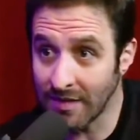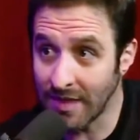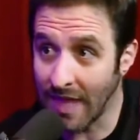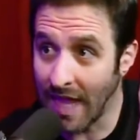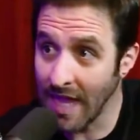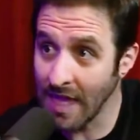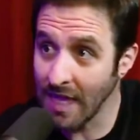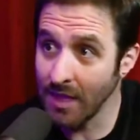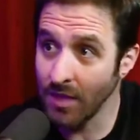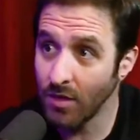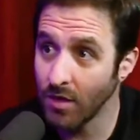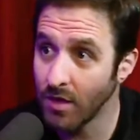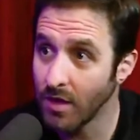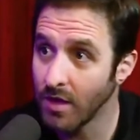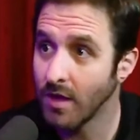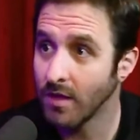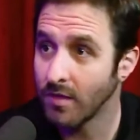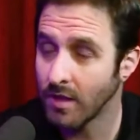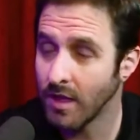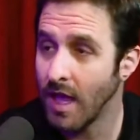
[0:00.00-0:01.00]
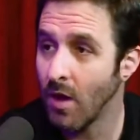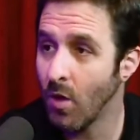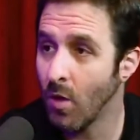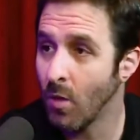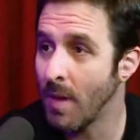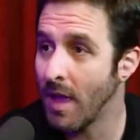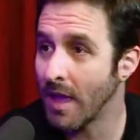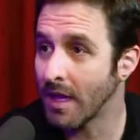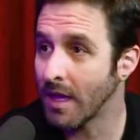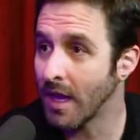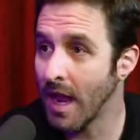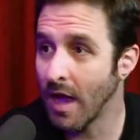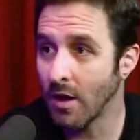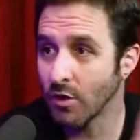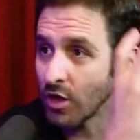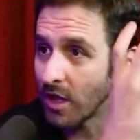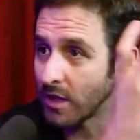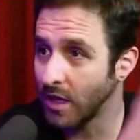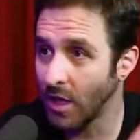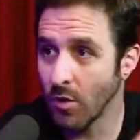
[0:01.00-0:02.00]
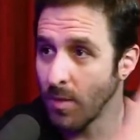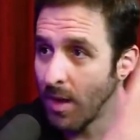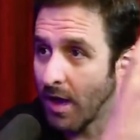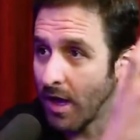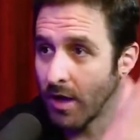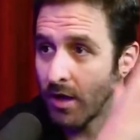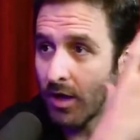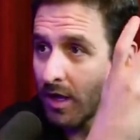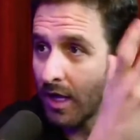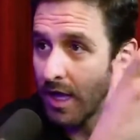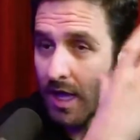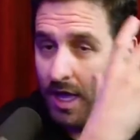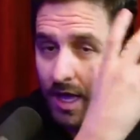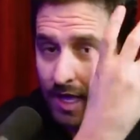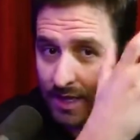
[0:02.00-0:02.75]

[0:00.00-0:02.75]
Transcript: tem né, um background, ela tem, uma, eh,